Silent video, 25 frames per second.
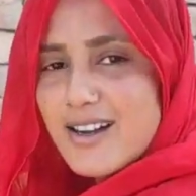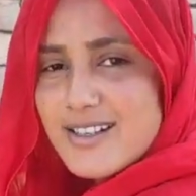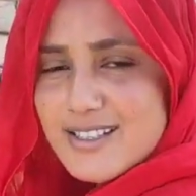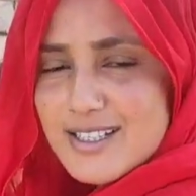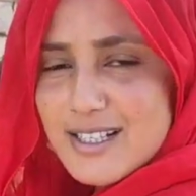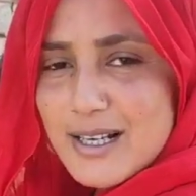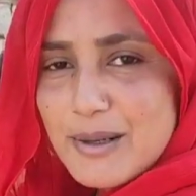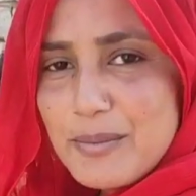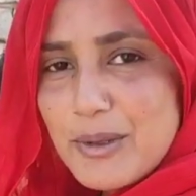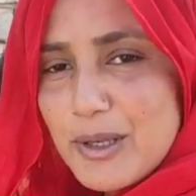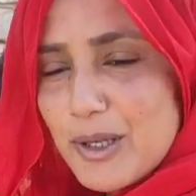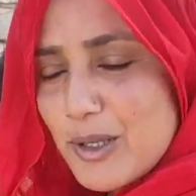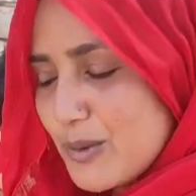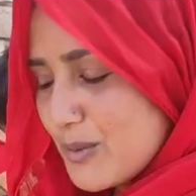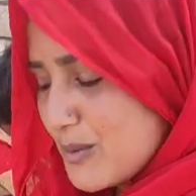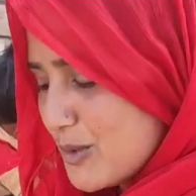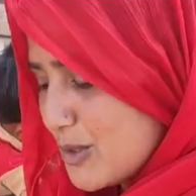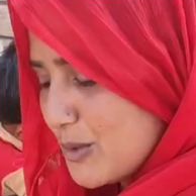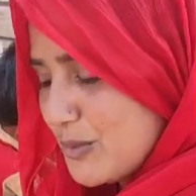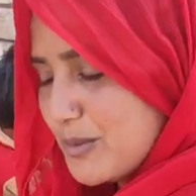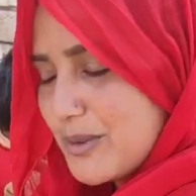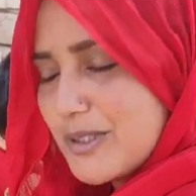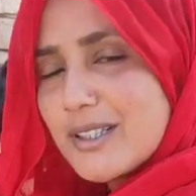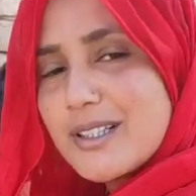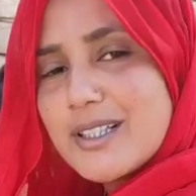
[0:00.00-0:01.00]
असल
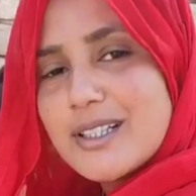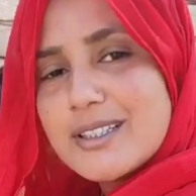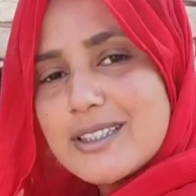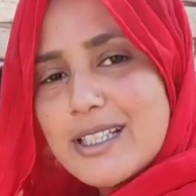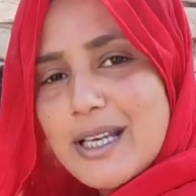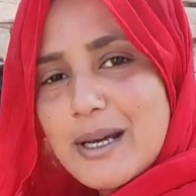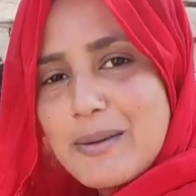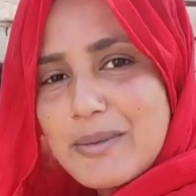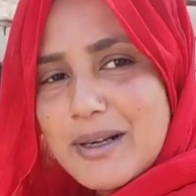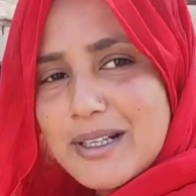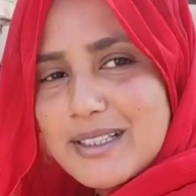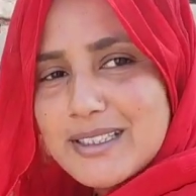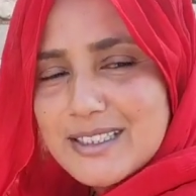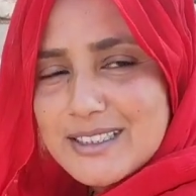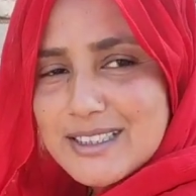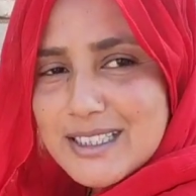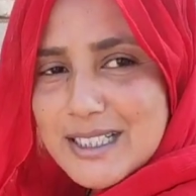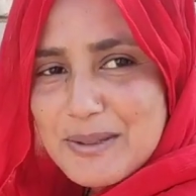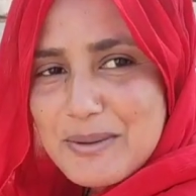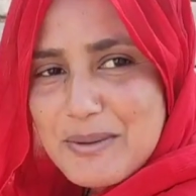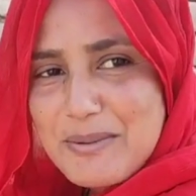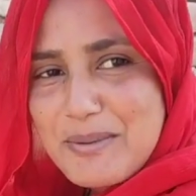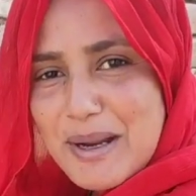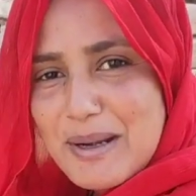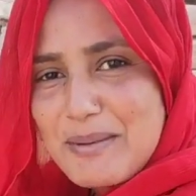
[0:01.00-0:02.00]
जो उम्मीद करते हैं हमारे
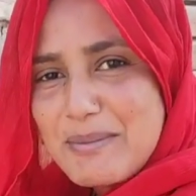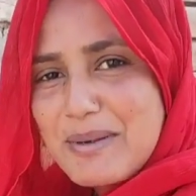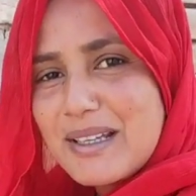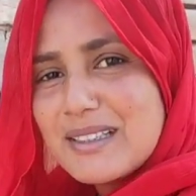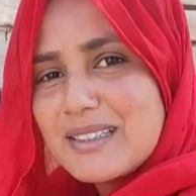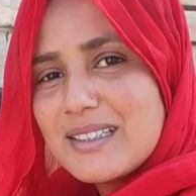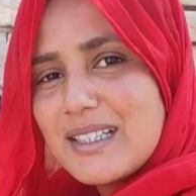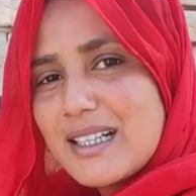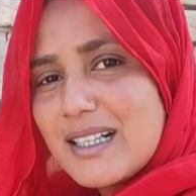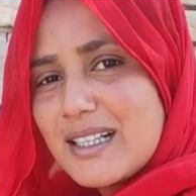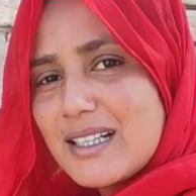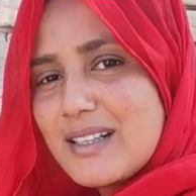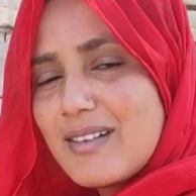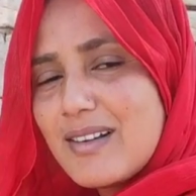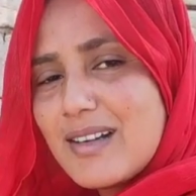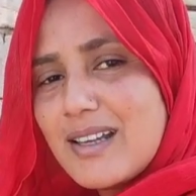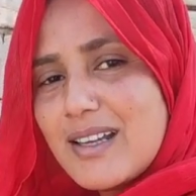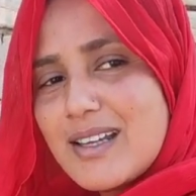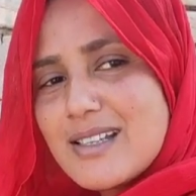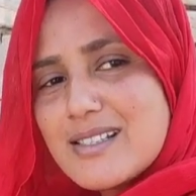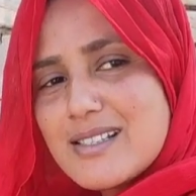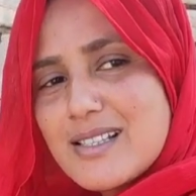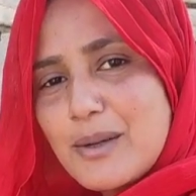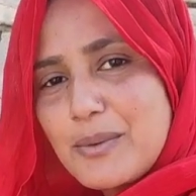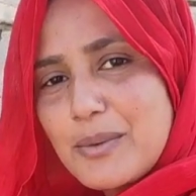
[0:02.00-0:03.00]
जितने भी बहन भाई देखने
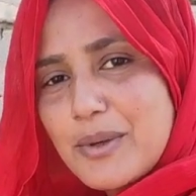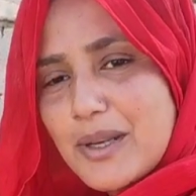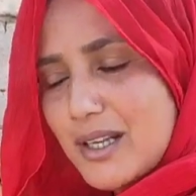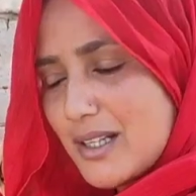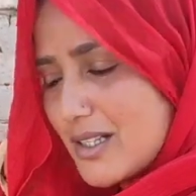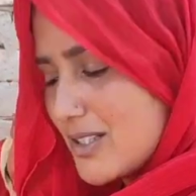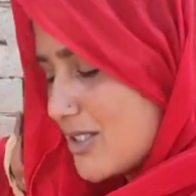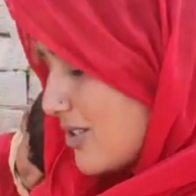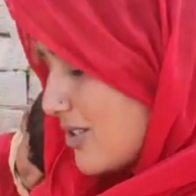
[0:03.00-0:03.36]
वाले हैं सब खैर